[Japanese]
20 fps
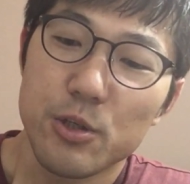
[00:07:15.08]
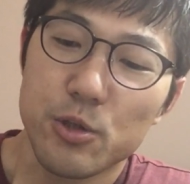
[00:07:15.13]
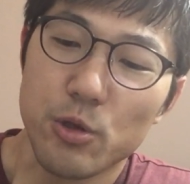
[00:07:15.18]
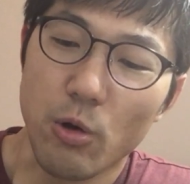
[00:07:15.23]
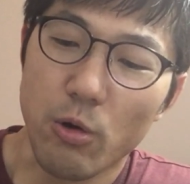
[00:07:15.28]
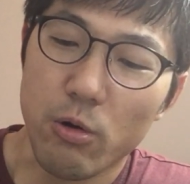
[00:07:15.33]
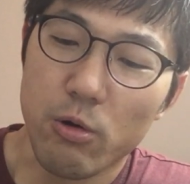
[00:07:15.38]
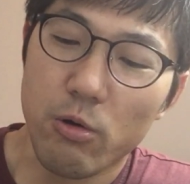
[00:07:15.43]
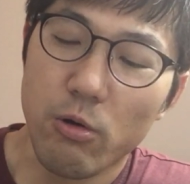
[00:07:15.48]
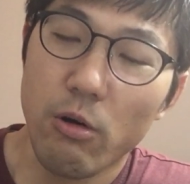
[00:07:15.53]

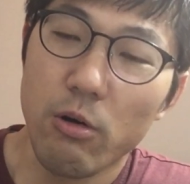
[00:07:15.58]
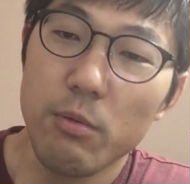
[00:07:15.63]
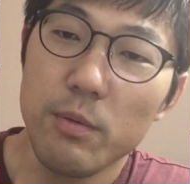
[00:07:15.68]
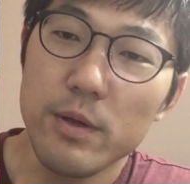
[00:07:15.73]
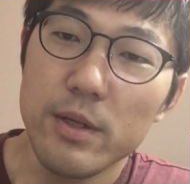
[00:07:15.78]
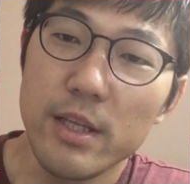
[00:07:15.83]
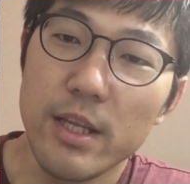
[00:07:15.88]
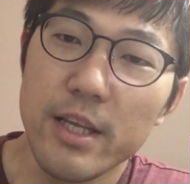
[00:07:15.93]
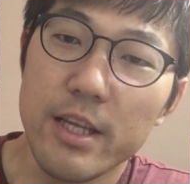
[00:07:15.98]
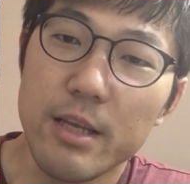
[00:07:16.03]
直行
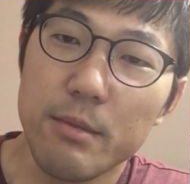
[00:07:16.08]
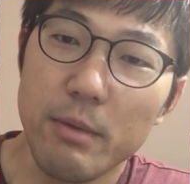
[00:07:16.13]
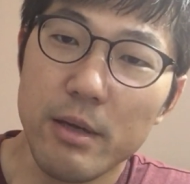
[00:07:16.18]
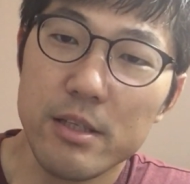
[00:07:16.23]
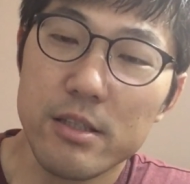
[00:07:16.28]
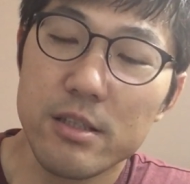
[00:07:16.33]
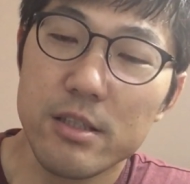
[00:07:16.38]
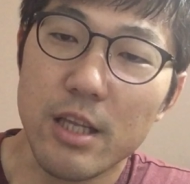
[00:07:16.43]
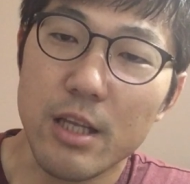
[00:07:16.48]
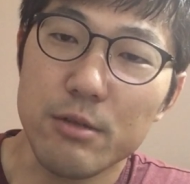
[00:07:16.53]
便で行き
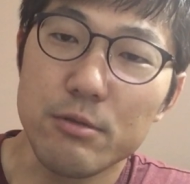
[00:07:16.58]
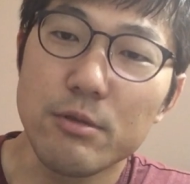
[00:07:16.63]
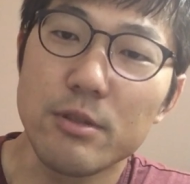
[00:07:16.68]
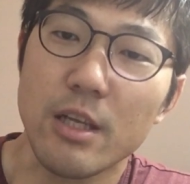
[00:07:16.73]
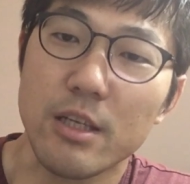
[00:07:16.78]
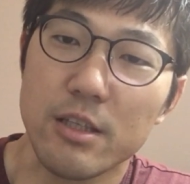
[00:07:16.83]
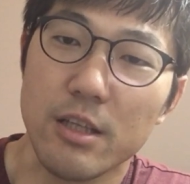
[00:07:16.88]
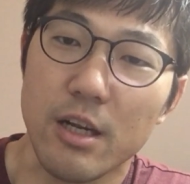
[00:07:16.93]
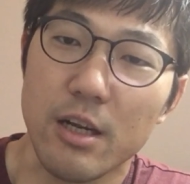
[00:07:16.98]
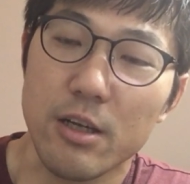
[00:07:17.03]
ますって言うん
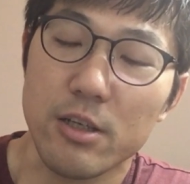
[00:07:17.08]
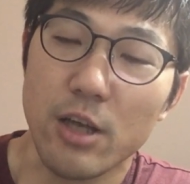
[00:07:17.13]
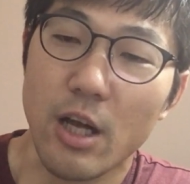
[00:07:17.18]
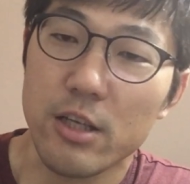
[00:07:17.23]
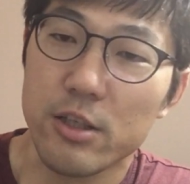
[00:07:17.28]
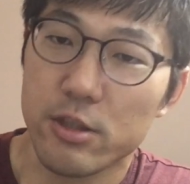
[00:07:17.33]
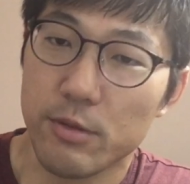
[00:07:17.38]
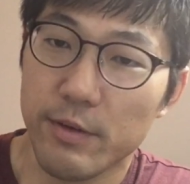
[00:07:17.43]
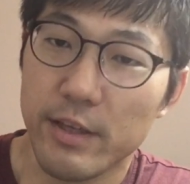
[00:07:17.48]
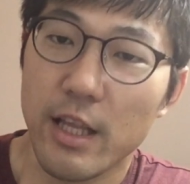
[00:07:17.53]
だった
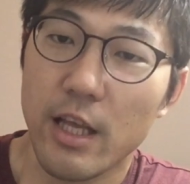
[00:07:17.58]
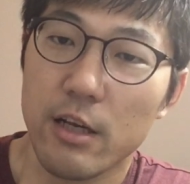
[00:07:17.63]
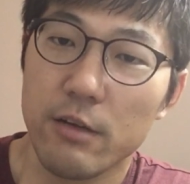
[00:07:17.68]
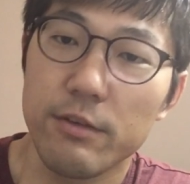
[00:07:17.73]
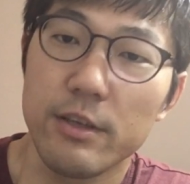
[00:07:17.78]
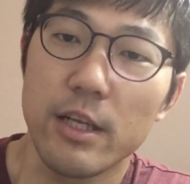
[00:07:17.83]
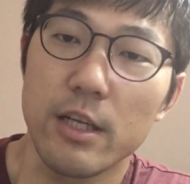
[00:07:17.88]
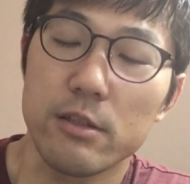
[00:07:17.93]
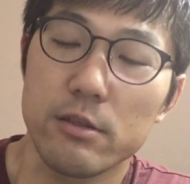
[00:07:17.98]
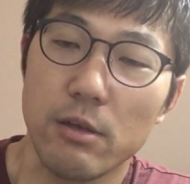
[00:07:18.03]
ら
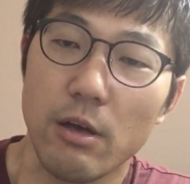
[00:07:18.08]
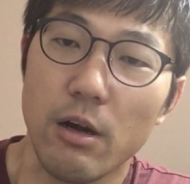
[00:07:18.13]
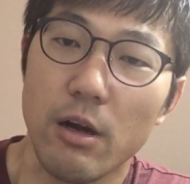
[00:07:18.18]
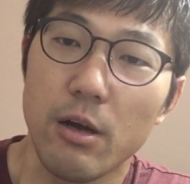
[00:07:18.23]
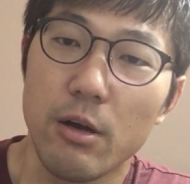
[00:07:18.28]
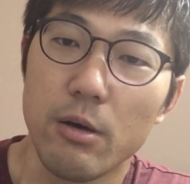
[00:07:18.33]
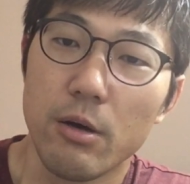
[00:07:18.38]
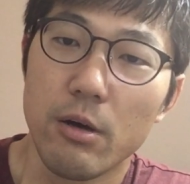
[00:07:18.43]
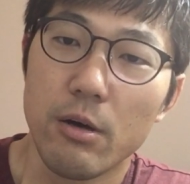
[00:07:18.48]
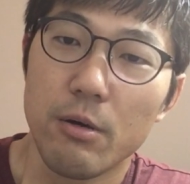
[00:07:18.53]
ジュベナイルフィリーズ
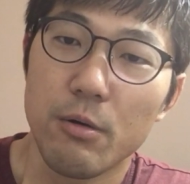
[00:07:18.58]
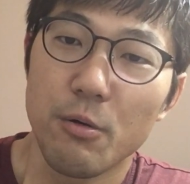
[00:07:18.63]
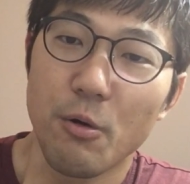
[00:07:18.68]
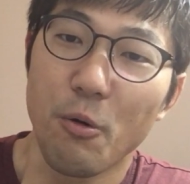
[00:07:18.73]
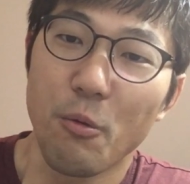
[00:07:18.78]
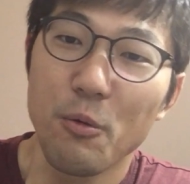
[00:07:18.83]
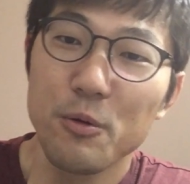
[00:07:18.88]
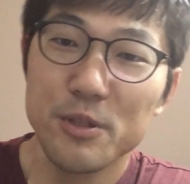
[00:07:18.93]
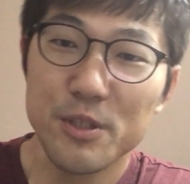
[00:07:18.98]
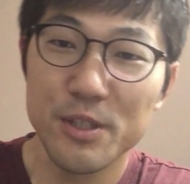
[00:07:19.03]
から
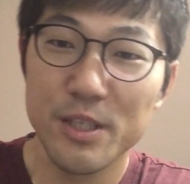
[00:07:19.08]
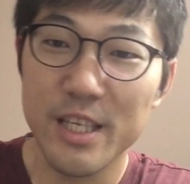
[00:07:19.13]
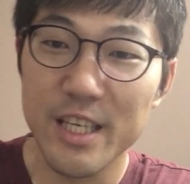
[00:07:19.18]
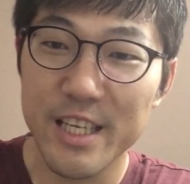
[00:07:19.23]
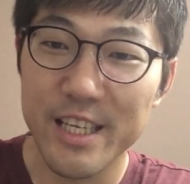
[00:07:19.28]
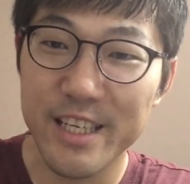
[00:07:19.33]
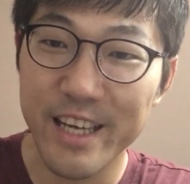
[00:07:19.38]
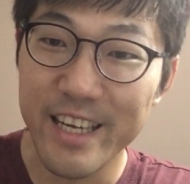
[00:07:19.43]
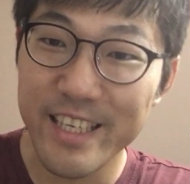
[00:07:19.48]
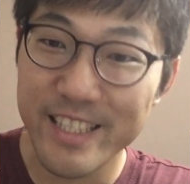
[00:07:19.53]
もう次
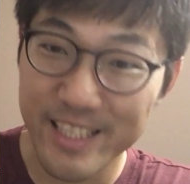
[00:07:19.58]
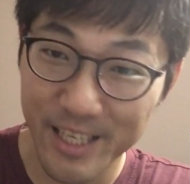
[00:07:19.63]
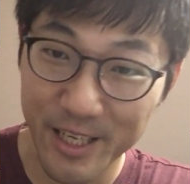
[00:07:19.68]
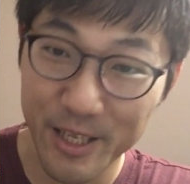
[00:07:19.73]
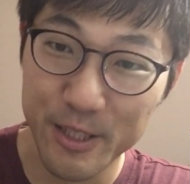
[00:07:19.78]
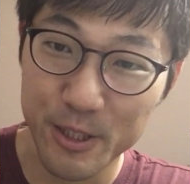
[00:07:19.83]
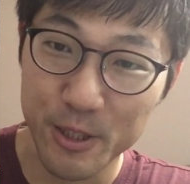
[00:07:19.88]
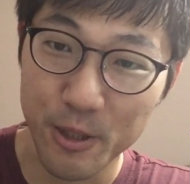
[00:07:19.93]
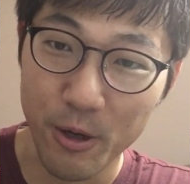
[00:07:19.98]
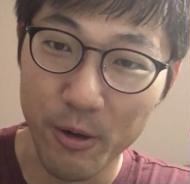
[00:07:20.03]
いっかいしかな
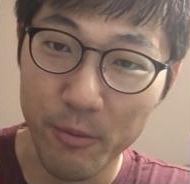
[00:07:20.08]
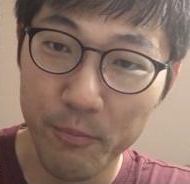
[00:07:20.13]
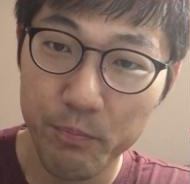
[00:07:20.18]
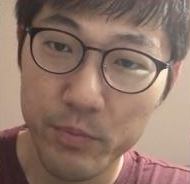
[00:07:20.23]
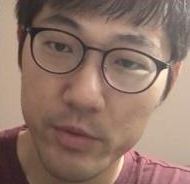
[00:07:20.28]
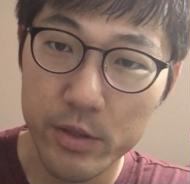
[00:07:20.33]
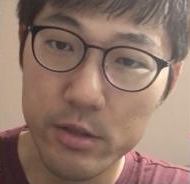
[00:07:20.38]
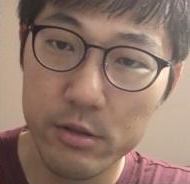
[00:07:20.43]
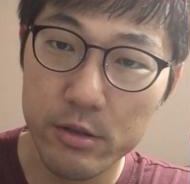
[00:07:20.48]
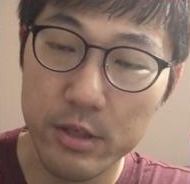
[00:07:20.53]
いんですよ。
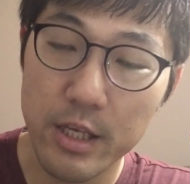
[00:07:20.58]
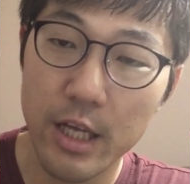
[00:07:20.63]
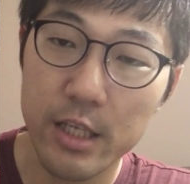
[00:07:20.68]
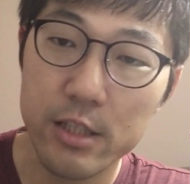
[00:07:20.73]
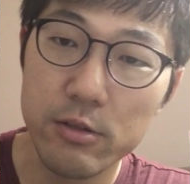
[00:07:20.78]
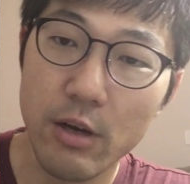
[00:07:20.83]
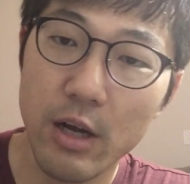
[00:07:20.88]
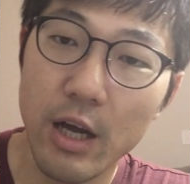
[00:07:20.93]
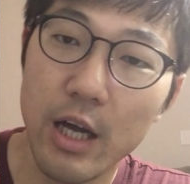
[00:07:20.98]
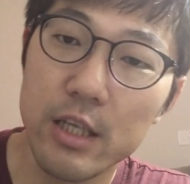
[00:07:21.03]
じゅうにが
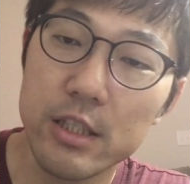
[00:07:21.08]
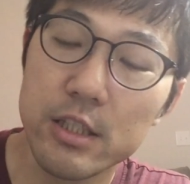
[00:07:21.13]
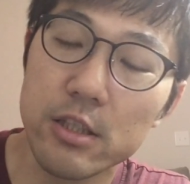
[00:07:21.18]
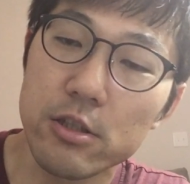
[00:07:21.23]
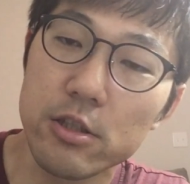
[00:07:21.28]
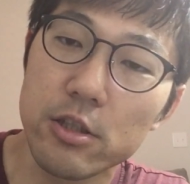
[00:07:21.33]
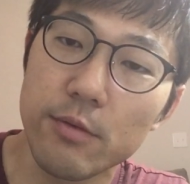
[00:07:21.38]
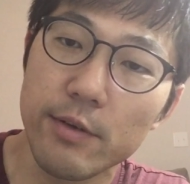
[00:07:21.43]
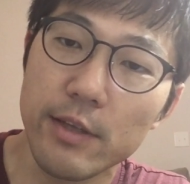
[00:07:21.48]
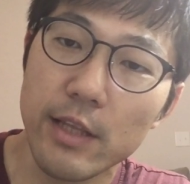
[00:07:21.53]
つの阪
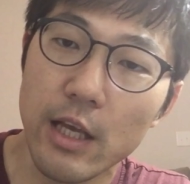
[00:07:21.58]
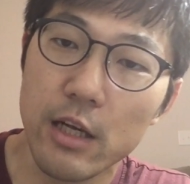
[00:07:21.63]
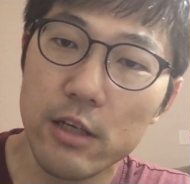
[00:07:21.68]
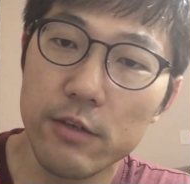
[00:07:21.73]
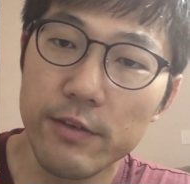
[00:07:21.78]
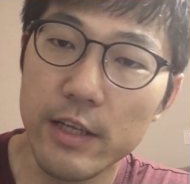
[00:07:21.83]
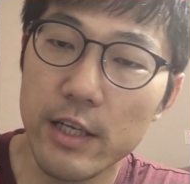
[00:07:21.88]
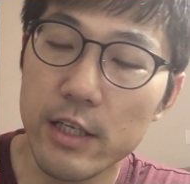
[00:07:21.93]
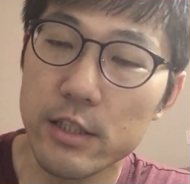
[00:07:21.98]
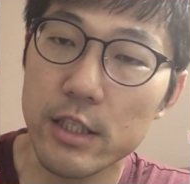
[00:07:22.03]
神
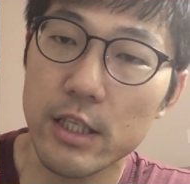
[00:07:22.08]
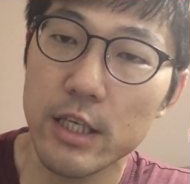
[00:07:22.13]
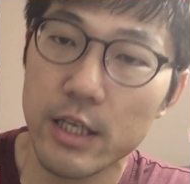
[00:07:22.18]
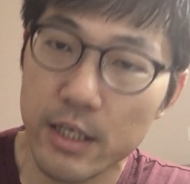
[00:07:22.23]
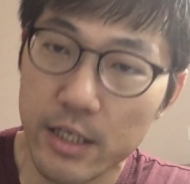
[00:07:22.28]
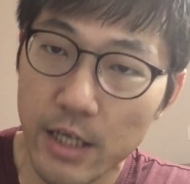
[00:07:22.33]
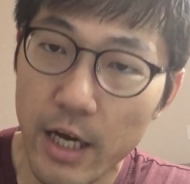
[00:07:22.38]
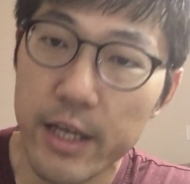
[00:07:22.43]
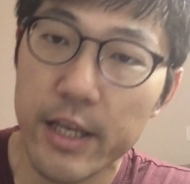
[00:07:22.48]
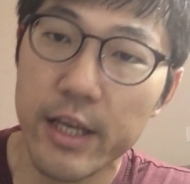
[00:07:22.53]
ジュベナイルフィリーズ
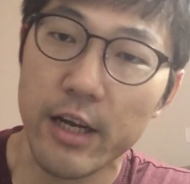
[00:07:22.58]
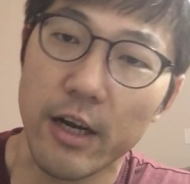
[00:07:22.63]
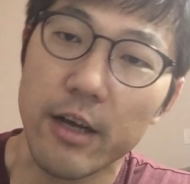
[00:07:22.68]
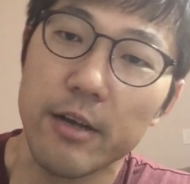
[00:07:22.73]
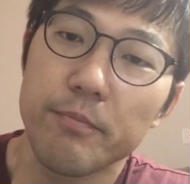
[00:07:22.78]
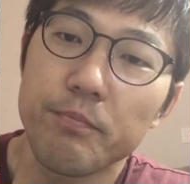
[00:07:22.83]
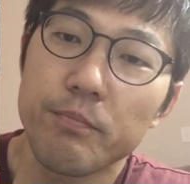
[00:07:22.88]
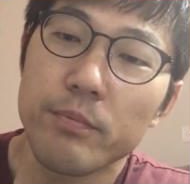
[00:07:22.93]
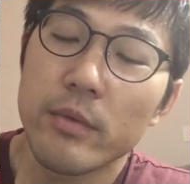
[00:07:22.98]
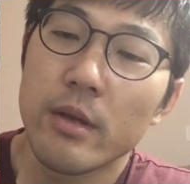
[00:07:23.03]
いっかいしかな
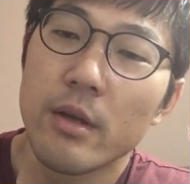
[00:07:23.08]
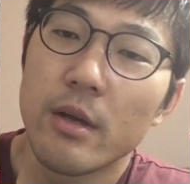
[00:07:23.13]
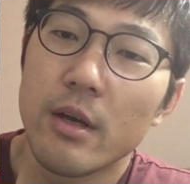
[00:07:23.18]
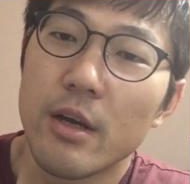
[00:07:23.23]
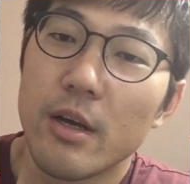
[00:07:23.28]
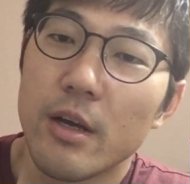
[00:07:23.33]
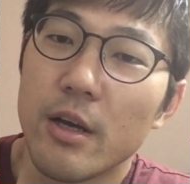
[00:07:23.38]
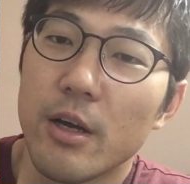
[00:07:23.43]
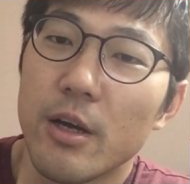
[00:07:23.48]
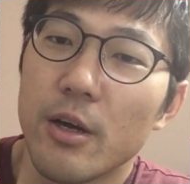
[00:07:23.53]
い。
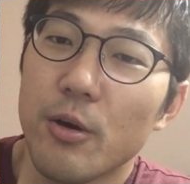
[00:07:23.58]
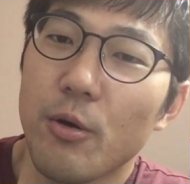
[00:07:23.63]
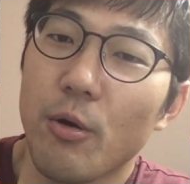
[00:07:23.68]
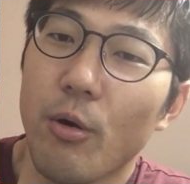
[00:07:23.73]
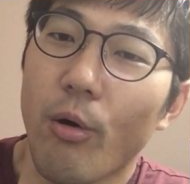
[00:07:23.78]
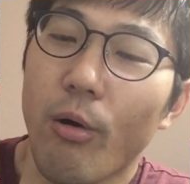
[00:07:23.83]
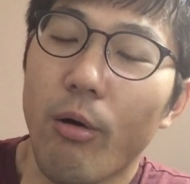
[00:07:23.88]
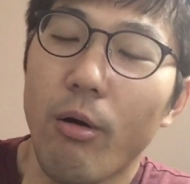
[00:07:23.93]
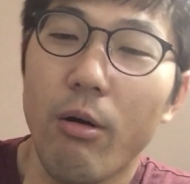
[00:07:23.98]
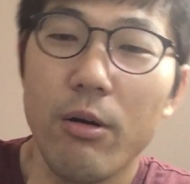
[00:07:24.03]

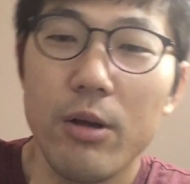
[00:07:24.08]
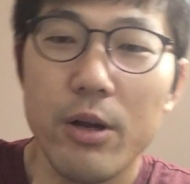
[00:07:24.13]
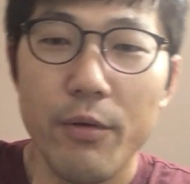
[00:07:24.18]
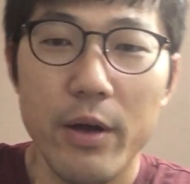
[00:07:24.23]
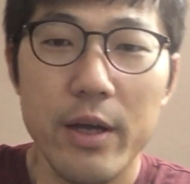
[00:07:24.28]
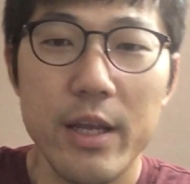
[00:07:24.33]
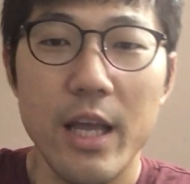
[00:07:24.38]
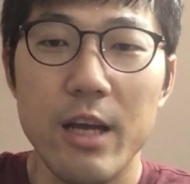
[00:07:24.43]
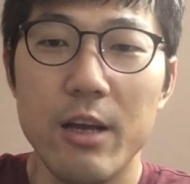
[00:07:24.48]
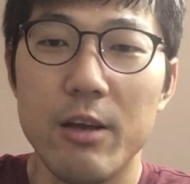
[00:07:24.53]
これ
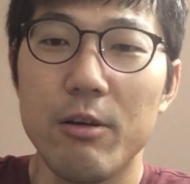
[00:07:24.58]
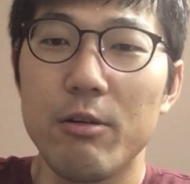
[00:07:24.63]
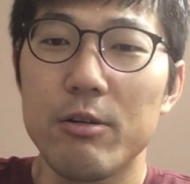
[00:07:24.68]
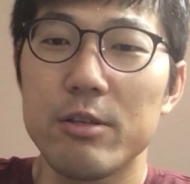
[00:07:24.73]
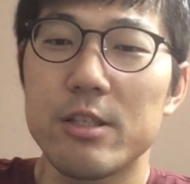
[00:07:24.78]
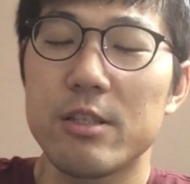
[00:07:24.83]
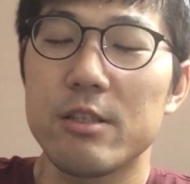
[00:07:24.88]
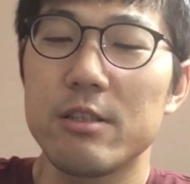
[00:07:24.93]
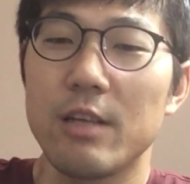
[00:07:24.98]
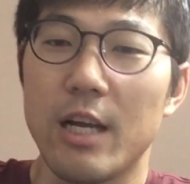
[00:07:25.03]
は結
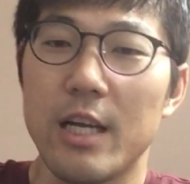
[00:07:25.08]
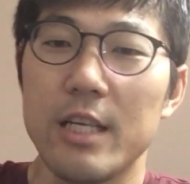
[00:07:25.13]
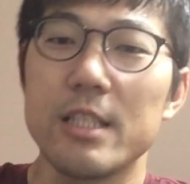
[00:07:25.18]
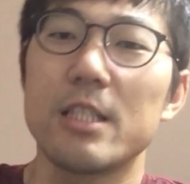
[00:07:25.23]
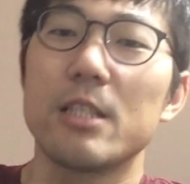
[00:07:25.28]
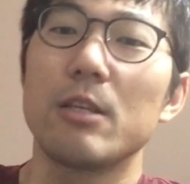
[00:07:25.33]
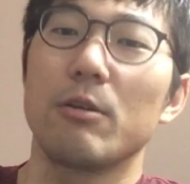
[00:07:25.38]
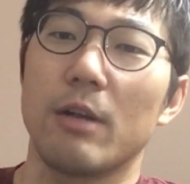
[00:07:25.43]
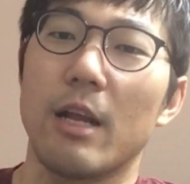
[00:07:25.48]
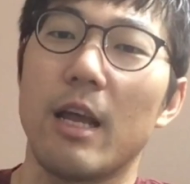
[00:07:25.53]
構少ない
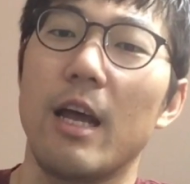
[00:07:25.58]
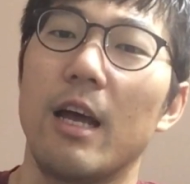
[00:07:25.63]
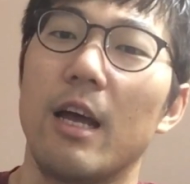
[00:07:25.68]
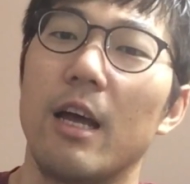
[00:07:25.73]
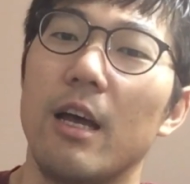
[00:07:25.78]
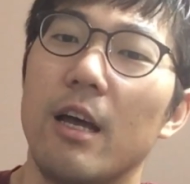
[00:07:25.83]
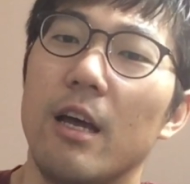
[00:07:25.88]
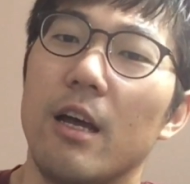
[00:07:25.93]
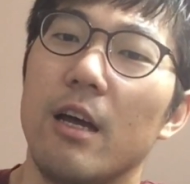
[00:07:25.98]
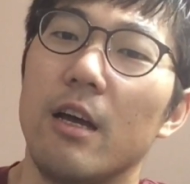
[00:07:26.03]
ですよね。